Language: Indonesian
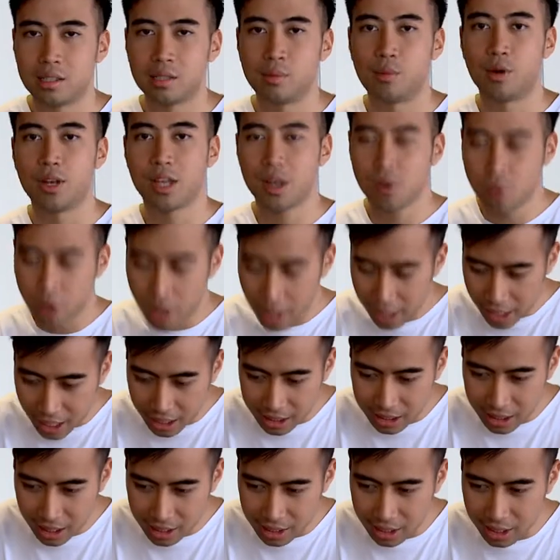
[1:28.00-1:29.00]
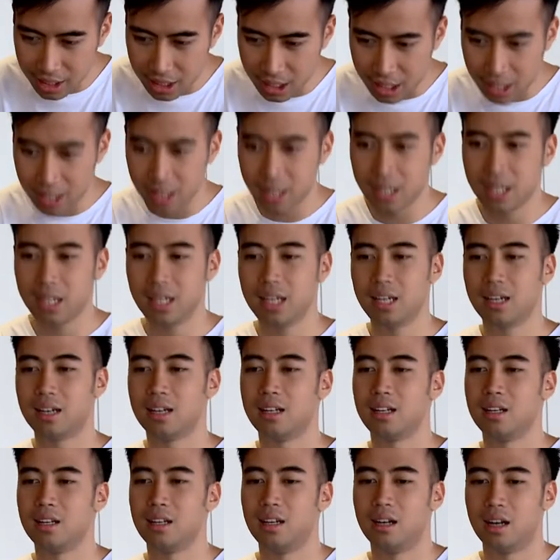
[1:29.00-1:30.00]
Semuanya gue ngerancang sendiri
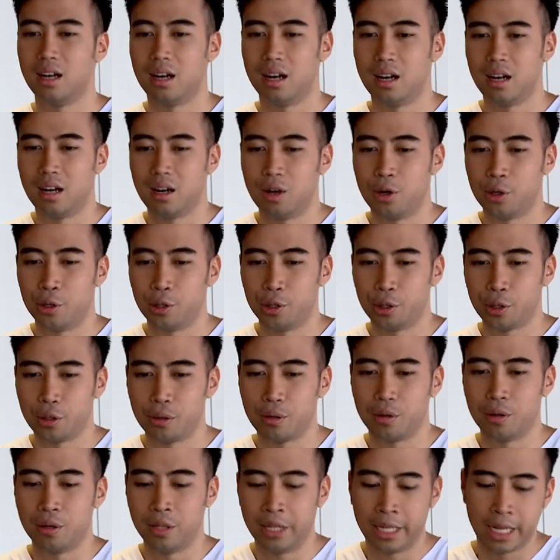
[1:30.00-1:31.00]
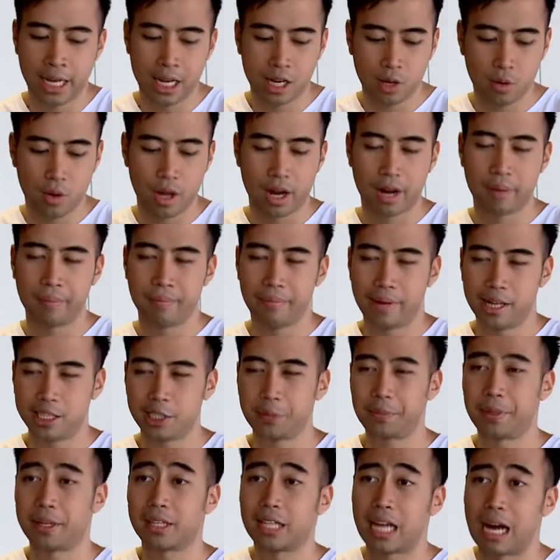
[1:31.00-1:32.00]
uh, untuk ini kan keluaran
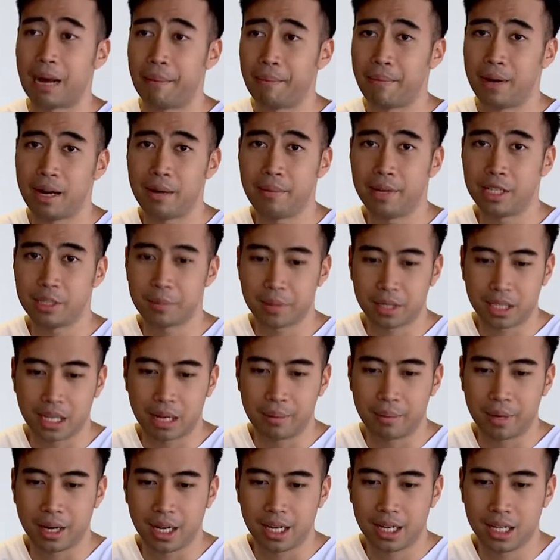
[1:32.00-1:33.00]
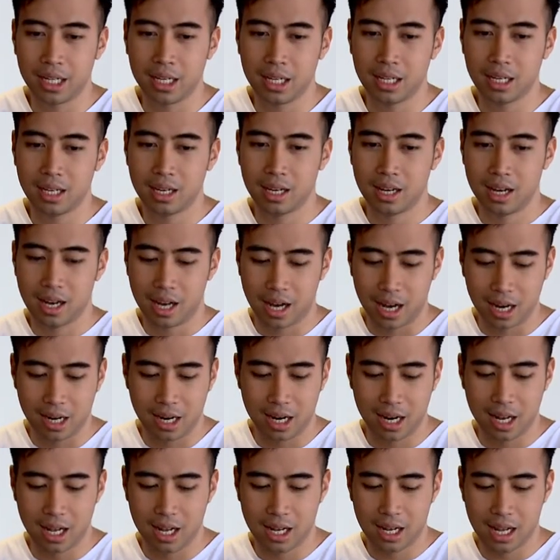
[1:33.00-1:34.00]
batch pertama. Batch pertama ini
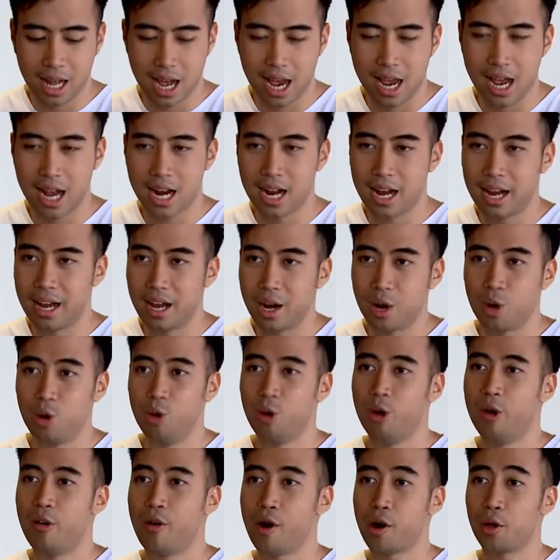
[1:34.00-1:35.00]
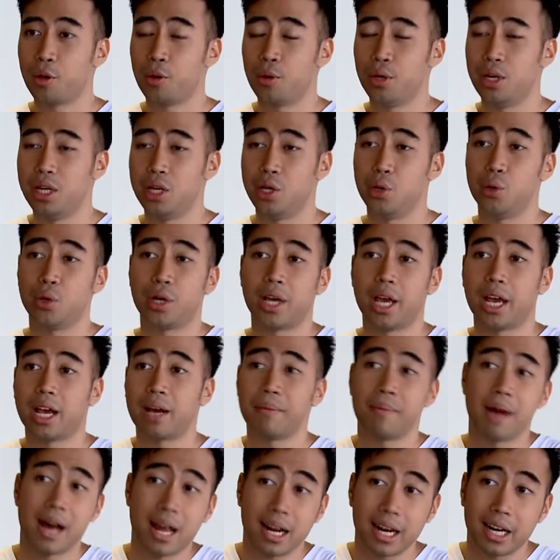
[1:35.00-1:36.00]
adalah gaya-gaya gue waktu di
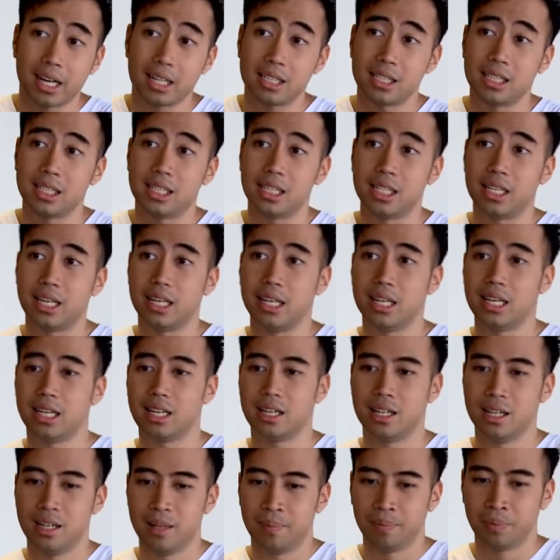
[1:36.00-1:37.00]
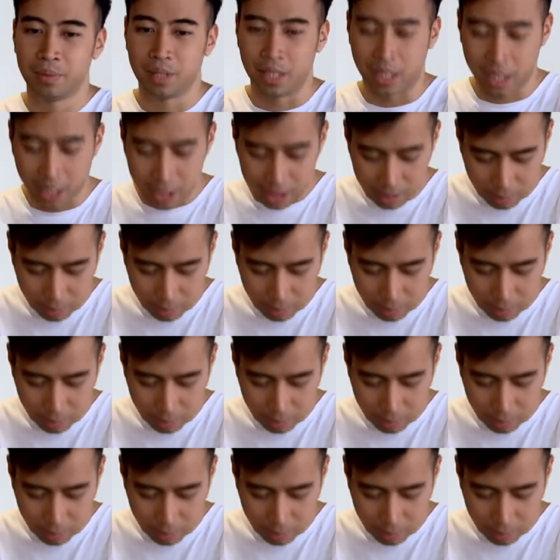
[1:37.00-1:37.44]
UK kemarin sih. Jadi ini